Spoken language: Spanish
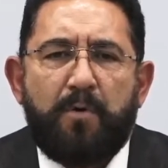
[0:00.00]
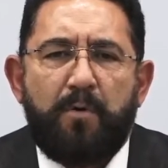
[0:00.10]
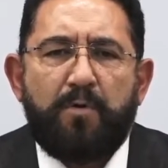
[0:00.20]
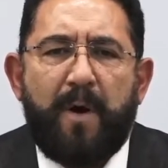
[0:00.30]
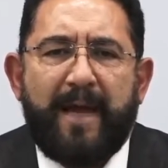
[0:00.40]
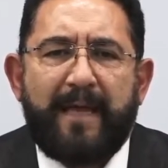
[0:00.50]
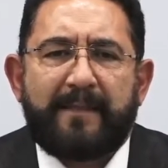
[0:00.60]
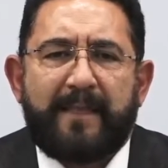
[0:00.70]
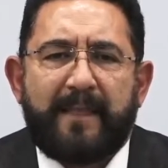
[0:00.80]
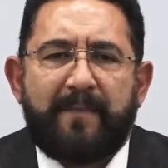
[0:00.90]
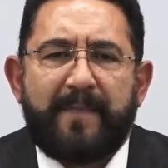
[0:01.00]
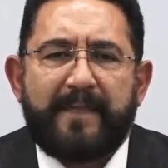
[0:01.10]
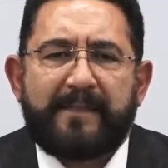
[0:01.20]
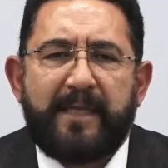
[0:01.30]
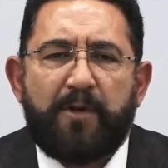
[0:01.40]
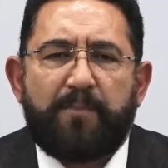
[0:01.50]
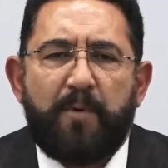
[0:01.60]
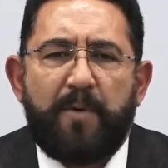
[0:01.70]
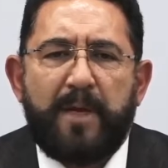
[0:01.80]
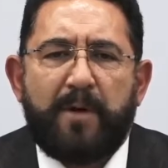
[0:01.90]
cuyo agente del Ministerio
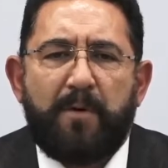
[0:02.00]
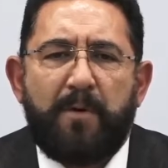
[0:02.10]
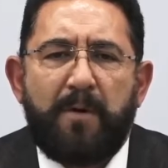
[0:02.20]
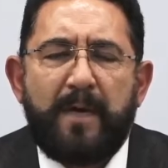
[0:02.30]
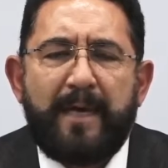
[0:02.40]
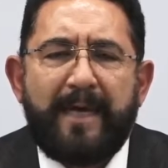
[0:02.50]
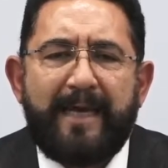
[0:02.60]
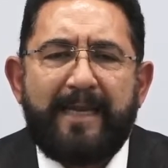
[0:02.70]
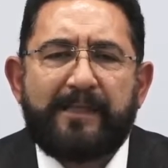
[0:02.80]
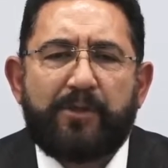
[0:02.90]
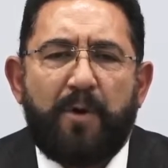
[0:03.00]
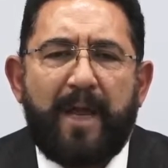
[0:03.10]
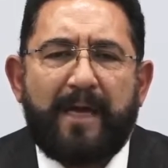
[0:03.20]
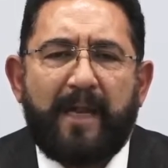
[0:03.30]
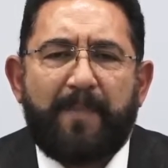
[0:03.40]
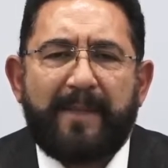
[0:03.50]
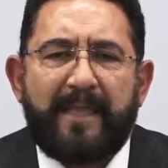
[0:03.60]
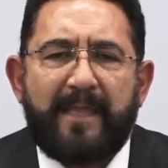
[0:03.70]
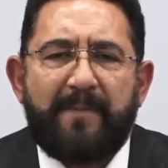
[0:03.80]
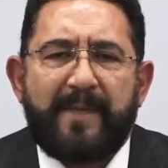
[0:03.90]
Público inició la
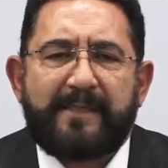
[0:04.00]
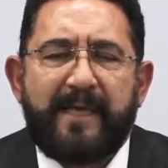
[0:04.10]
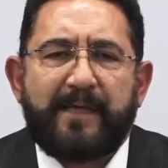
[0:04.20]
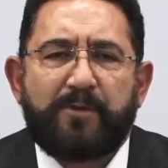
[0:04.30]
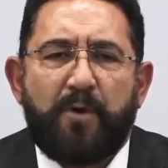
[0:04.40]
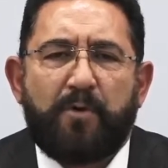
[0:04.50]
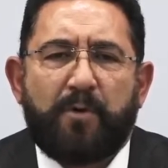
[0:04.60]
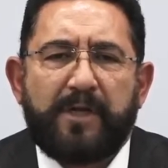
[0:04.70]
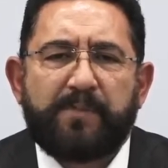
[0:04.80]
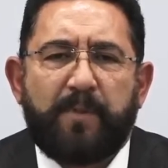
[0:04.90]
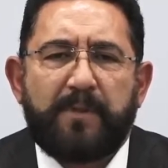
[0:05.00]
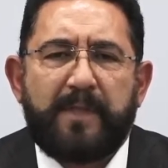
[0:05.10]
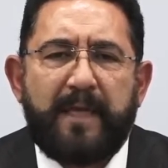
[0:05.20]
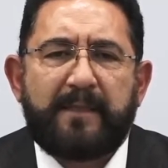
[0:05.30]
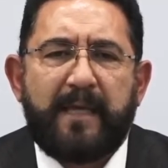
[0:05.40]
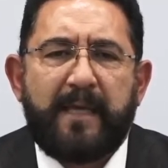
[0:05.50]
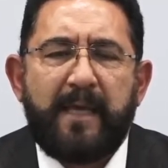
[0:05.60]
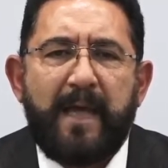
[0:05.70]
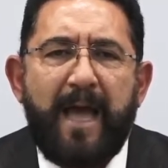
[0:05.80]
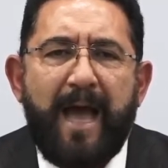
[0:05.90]
carpeta de investigación correspondiente,